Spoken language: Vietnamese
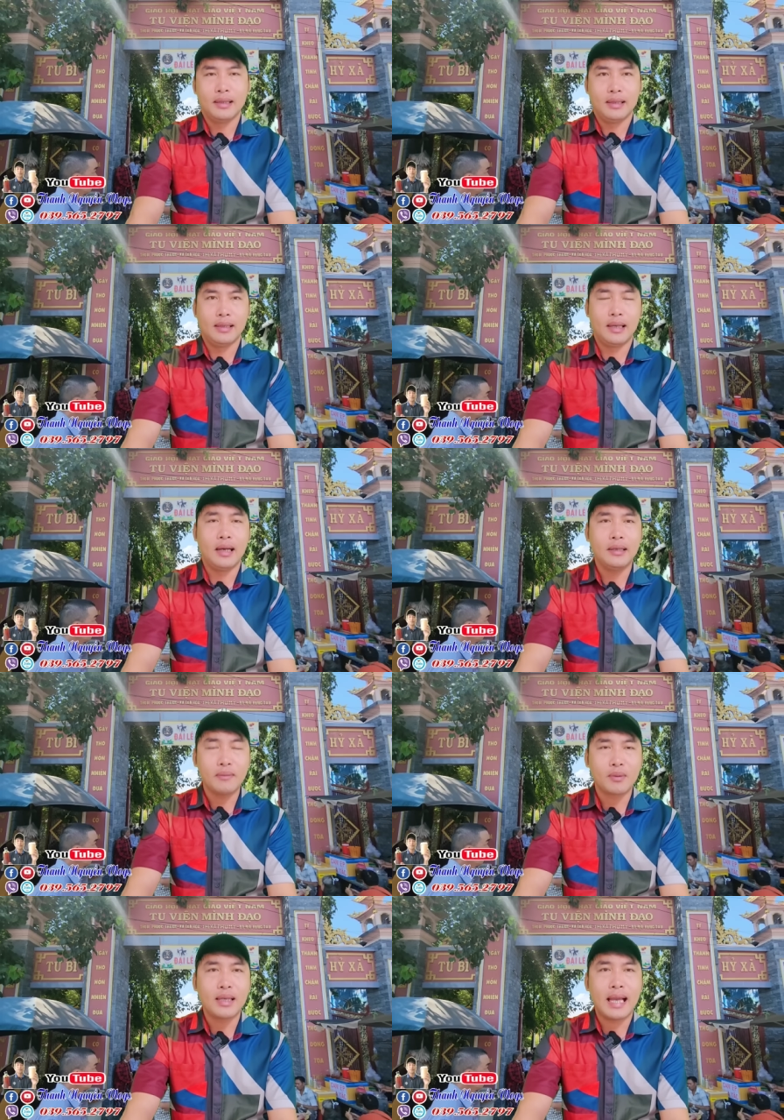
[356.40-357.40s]
ở
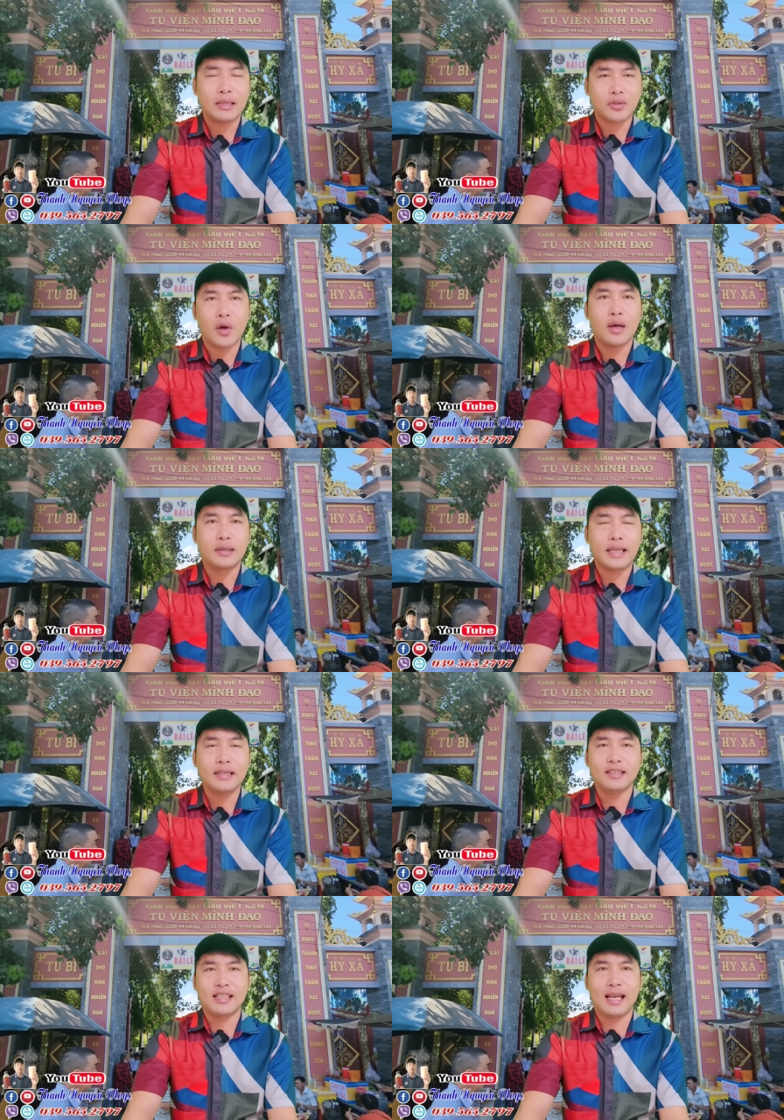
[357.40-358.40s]
một nơi an toàn
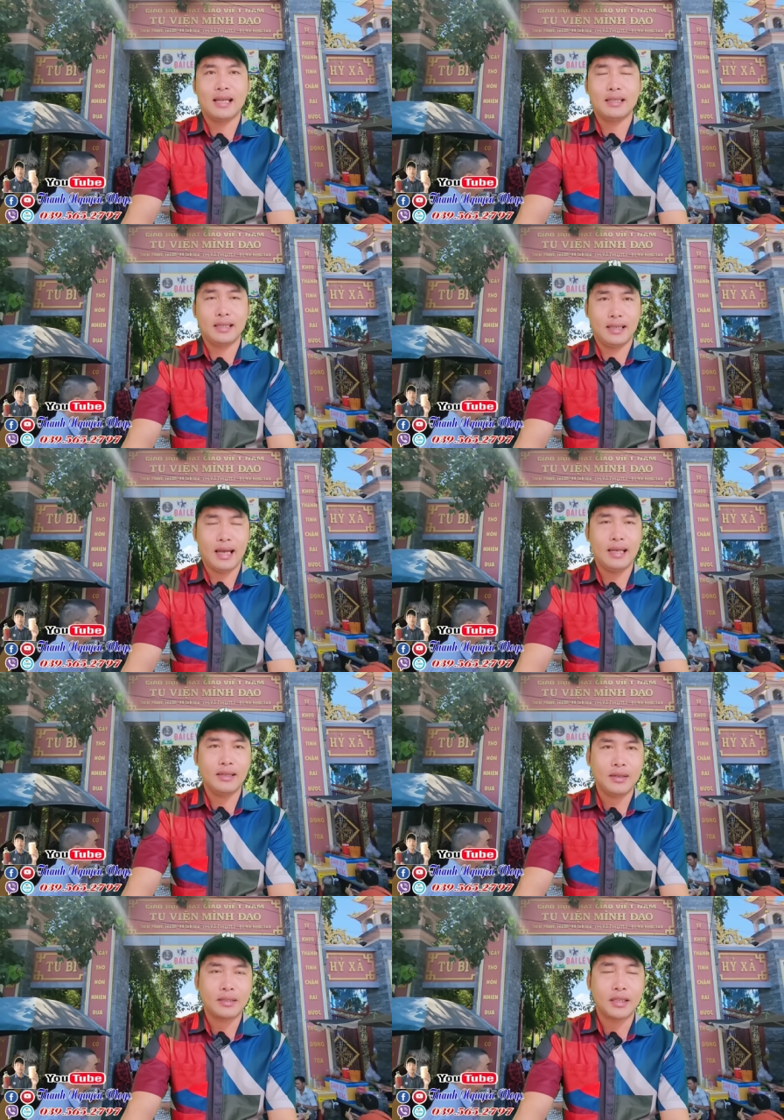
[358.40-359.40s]
tránh xa những
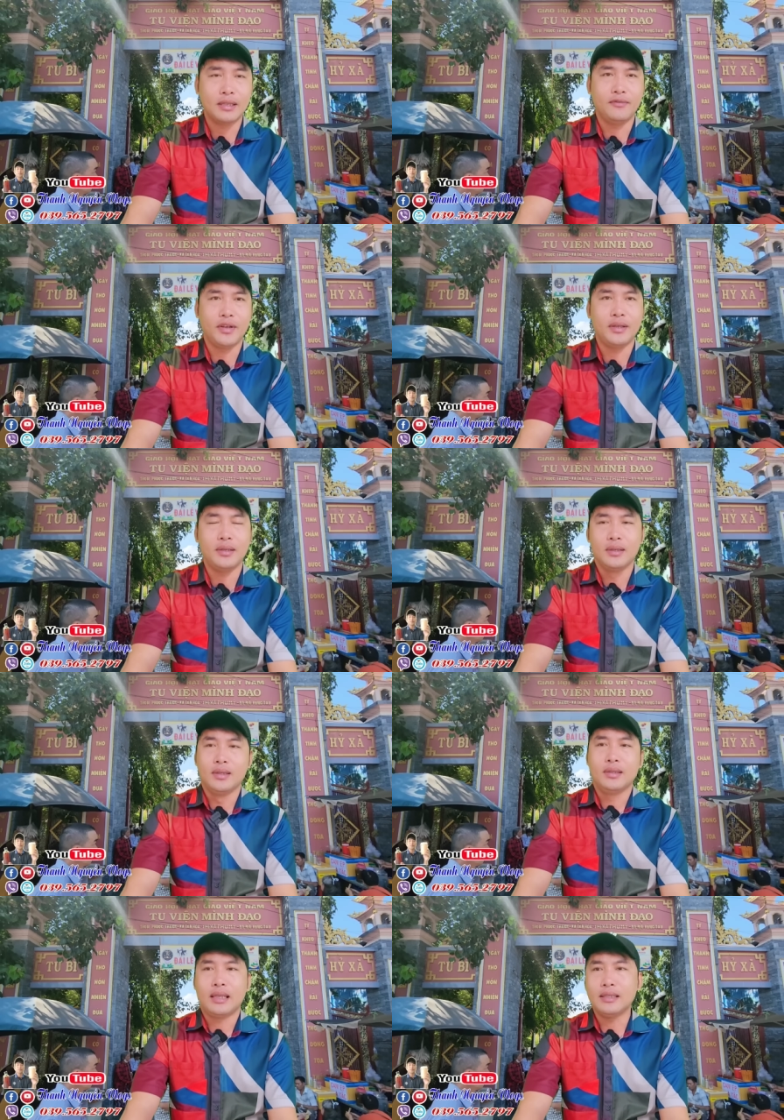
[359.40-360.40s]
cái gọi là thị phi
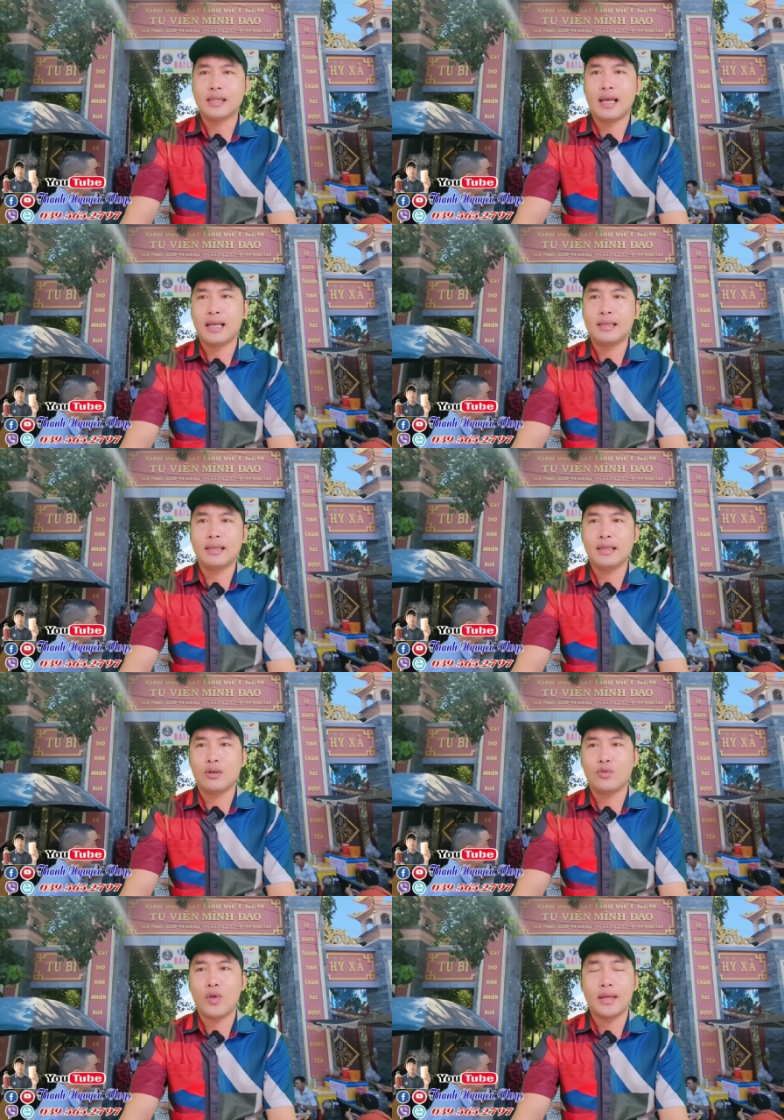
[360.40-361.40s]
tránh xa những cái
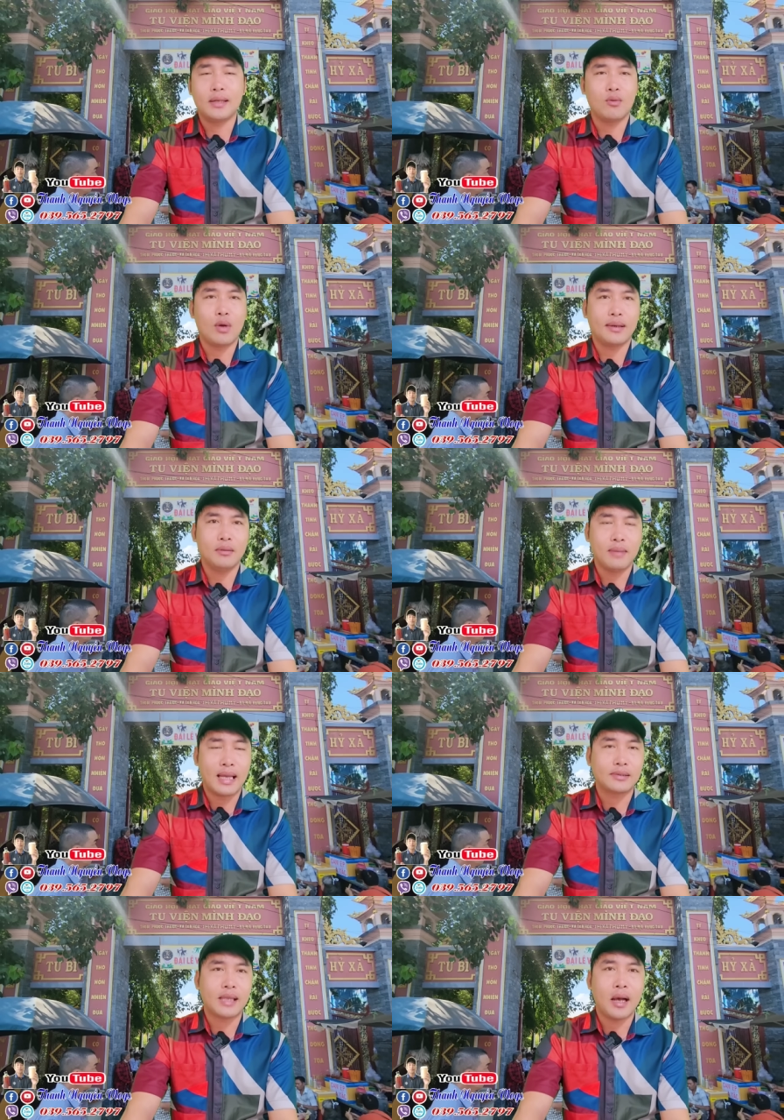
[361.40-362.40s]
câu chuyện liên quan đến
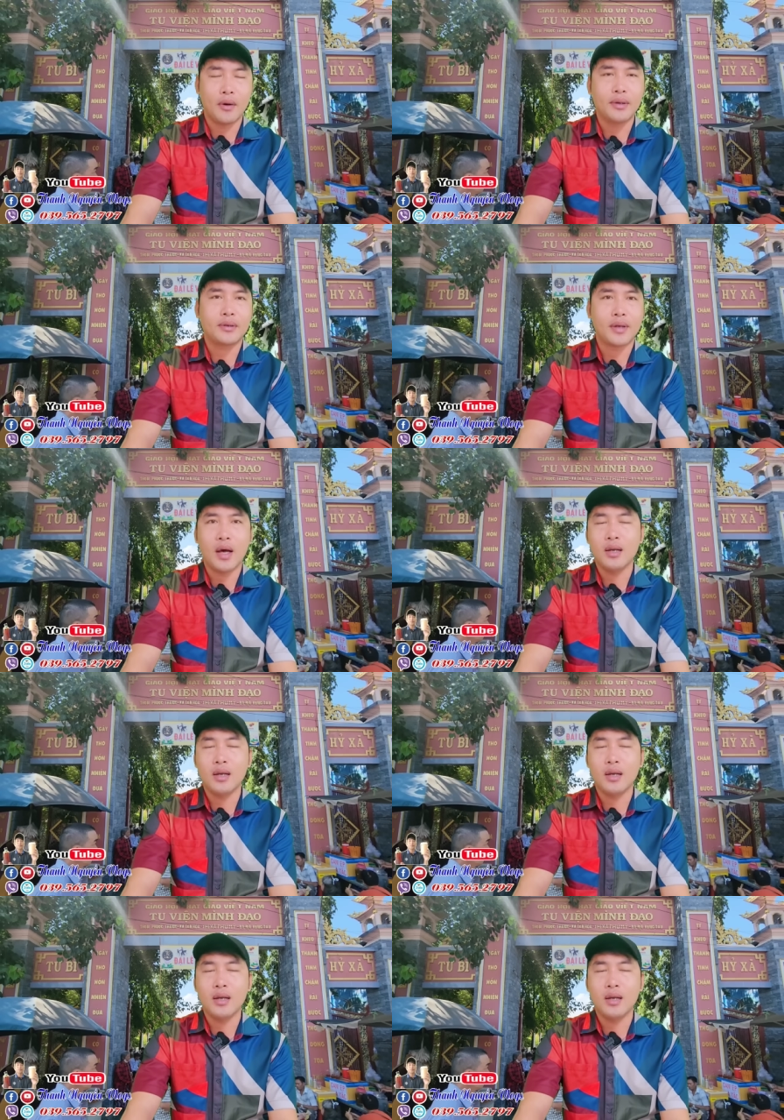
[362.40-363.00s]
mạng xã hội đó